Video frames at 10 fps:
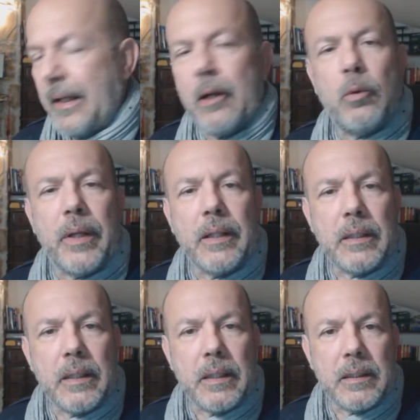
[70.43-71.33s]
e che
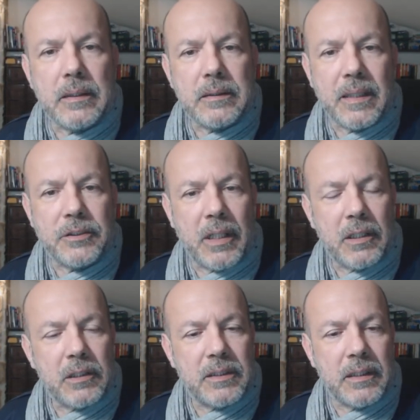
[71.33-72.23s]
quindi sta
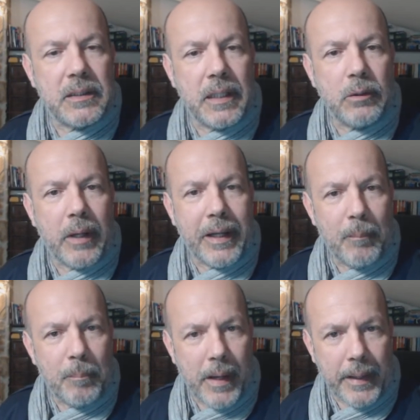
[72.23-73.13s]
già sentendo le
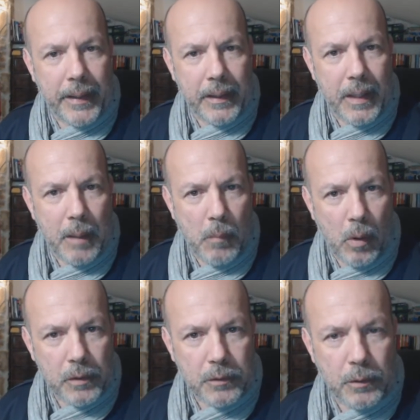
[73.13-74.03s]
campane a
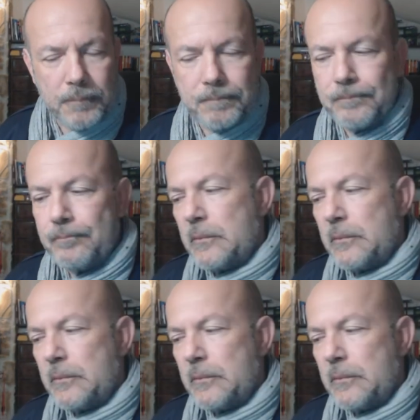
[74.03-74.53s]
morto.